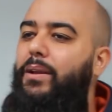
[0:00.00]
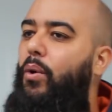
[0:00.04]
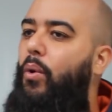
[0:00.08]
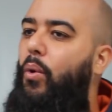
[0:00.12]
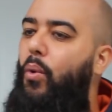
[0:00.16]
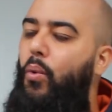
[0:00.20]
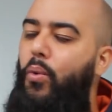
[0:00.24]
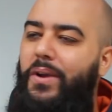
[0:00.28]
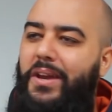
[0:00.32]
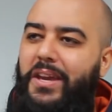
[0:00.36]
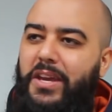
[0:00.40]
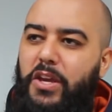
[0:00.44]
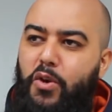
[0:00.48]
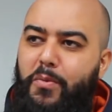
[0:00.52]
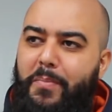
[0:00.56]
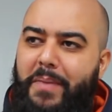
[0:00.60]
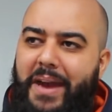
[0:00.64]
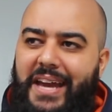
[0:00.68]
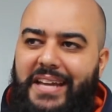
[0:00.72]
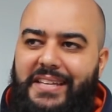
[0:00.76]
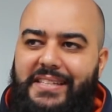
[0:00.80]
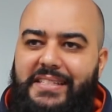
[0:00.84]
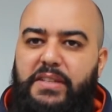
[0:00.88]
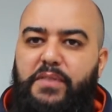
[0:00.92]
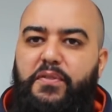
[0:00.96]
o que o
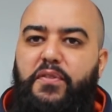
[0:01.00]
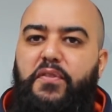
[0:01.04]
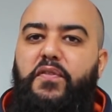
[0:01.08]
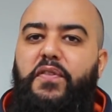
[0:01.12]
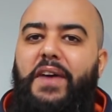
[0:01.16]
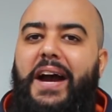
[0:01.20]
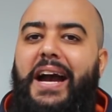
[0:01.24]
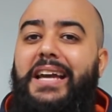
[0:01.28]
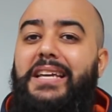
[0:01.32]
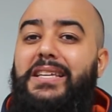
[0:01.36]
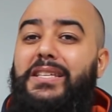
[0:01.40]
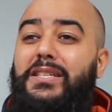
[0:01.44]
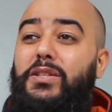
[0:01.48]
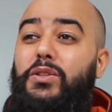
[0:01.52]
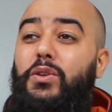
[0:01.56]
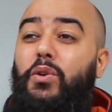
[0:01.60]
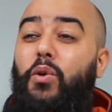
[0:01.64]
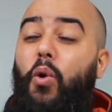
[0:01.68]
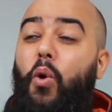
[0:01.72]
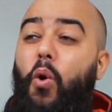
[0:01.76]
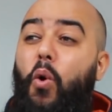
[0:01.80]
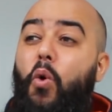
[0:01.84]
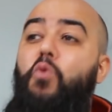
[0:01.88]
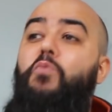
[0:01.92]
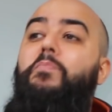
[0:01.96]
Messi faz
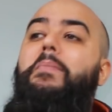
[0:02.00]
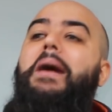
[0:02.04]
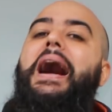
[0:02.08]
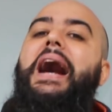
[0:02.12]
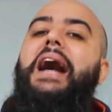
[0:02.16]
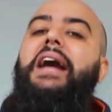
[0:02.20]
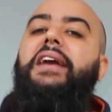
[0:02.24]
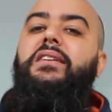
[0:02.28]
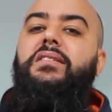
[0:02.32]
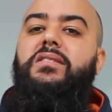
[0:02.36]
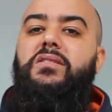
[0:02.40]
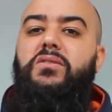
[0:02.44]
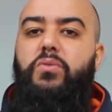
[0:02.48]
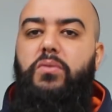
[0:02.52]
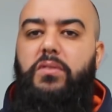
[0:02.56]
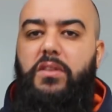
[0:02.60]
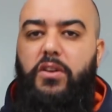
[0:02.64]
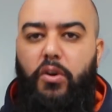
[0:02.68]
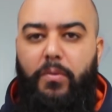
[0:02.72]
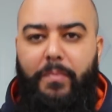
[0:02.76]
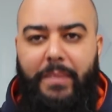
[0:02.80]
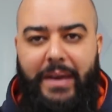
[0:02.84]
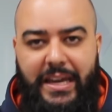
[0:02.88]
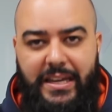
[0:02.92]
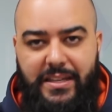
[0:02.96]
ou mais do
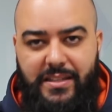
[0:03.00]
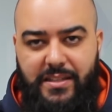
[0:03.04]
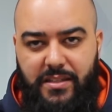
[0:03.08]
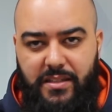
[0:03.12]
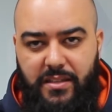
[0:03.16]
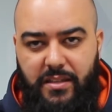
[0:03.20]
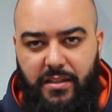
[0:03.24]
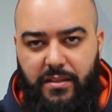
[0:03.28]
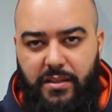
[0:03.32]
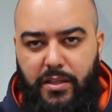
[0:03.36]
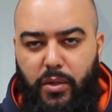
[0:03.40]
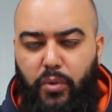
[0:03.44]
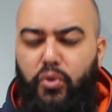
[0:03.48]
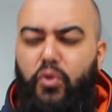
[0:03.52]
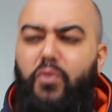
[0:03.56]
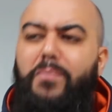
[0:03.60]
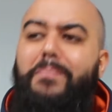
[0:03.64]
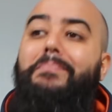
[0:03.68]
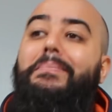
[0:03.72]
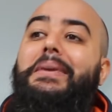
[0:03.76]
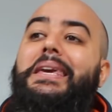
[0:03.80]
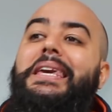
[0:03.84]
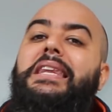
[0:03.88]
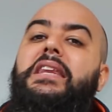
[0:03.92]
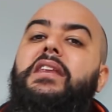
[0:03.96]
que o Messi. Então,
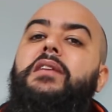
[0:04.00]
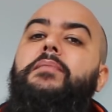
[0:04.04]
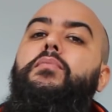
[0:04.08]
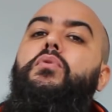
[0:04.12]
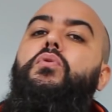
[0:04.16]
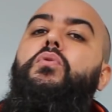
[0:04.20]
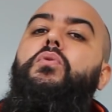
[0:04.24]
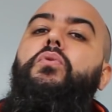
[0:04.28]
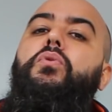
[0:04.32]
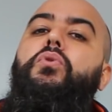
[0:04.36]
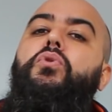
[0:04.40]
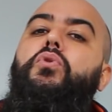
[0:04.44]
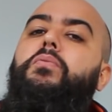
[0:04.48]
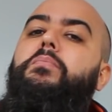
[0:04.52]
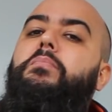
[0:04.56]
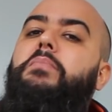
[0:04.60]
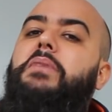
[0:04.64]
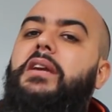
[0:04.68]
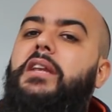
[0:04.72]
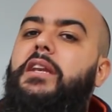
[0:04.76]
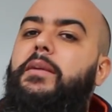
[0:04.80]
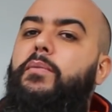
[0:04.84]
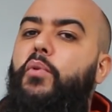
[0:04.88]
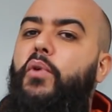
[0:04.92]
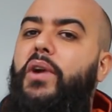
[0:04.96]
no mínimo, no
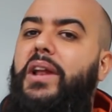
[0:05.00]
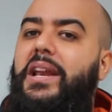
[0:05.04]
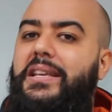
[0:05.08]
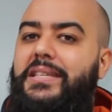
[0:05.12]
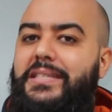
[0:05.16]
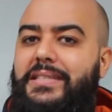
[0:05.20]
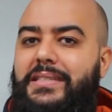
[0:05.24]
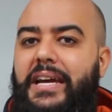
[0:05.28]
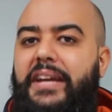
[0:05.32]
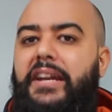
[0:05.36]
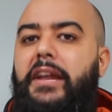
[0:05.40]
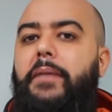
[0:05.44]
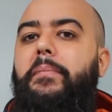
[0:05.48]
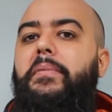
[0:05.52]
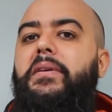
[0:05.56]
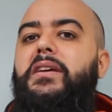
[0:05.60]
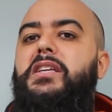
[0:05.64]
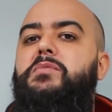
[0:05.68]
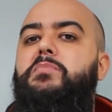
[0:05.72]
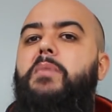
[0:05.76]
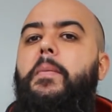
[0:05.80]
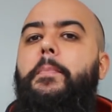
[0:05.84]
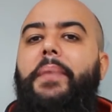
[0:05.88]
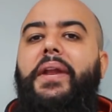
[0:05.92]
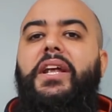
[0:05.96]
mínimo ele está na
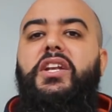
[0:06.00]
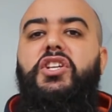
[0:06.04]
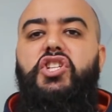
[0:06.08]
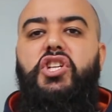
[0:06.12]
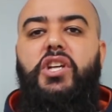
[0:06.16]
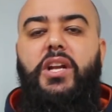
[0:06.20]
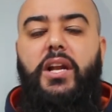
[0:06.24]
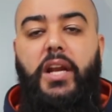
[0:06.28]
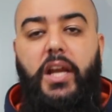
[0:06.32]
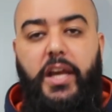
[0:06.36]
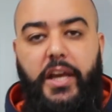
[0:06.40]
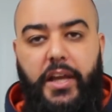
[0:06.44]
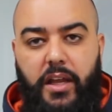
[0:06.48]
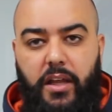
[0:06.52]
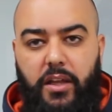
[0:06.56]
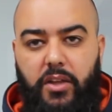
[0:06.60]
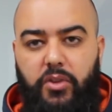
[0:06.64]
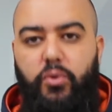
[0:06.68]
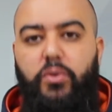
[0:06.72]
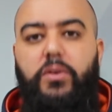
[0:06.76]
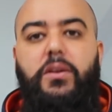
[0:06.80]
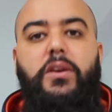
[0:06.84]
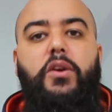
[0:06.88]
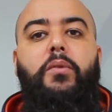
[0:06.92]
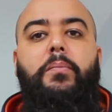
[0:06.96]
mesma prateleira
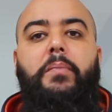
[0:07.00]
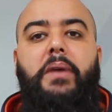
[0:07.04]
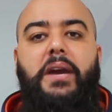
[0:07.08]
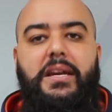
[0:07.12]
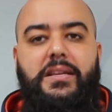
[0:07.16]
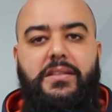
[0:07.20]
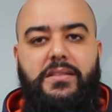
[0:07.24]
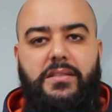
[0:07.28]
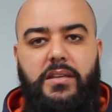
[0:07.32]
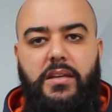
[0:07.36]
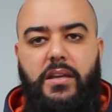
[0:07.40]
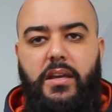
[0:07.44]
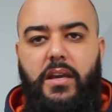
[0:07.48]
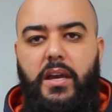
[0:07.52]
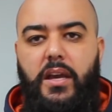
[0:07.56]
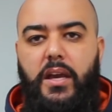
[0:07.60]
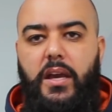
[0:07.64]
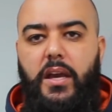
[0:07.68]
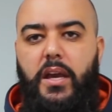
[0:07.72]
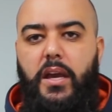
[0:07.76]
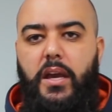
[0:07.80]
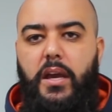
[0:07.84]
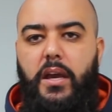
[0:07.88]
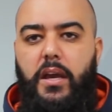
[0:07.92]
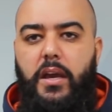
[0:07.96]
do que o Messi.
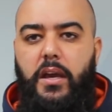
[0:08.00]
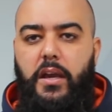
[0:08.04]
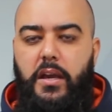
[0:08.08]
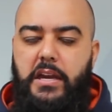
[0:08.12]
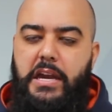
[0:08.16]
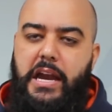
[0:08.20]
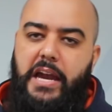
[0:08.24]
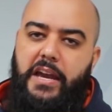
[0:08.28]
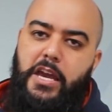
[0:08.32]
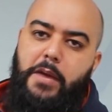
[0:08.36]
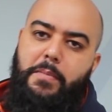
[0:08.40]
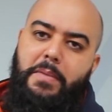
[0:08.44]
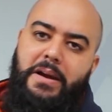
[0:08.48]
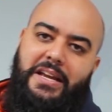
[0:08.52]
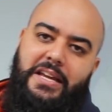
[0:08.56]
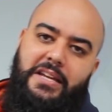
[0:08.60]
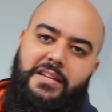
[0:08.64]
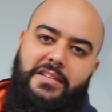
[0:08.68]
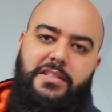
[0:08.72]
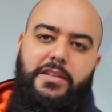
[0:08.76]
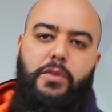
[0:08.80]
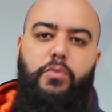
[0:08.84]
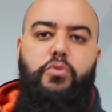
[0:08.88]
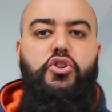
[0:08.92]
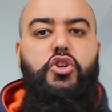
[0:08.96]
E aí é uma
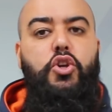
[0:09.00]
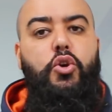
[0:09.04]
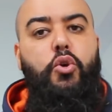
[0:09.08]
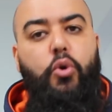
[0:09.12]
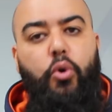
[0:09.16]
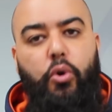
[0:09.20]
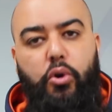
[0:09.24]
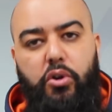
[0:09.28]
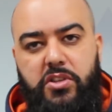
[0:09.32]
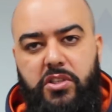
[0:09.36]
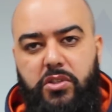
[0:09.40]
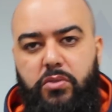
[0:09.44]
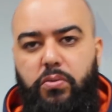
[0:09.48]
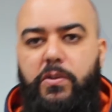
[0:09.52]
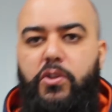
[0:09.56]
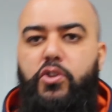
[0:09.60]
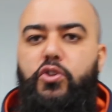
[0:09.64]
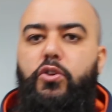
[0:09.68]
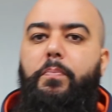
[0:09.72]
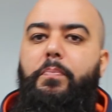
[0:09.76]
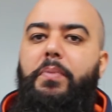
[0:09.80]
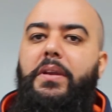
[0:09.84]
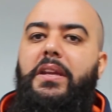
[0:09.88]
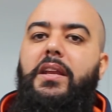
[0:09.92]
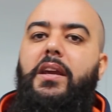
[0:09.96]
questão de gosto e
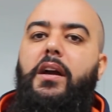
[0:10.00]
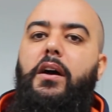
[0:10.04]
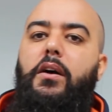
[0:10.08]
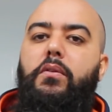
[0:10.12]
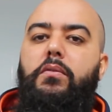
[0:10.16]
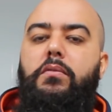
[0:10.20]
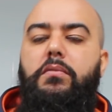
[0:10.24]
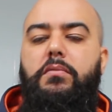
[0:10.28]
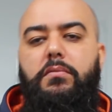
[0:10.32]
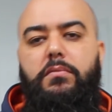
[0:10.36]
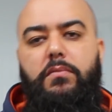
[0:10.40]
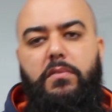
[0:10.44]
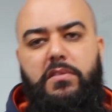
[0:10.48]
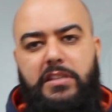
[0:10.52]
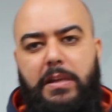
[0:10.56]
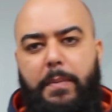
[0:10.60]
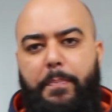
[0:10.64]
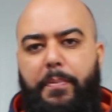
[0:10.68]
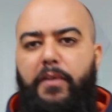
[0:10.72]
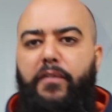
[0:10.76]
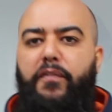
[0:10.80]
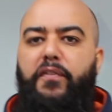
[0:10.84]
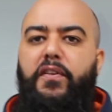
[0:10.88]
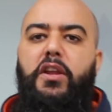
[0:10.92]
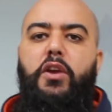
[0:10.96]
de opinião, você
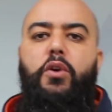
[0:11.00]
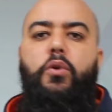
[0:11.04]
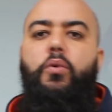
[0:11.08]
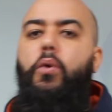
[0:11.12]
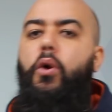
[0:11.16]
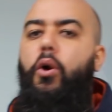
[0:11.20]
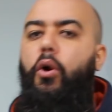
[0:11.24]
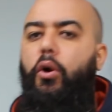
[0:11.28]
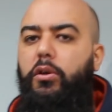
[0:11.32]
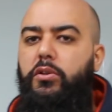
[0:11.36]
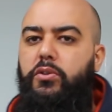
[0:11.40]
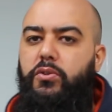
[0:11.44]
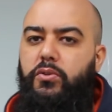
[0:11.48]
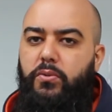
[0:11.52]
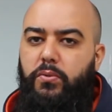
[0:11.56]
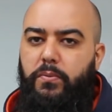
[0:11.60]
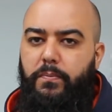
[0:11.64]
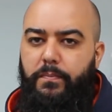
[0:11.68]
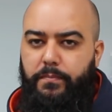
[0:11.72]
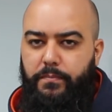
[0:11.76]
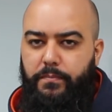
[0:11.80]
preferir um ou outro.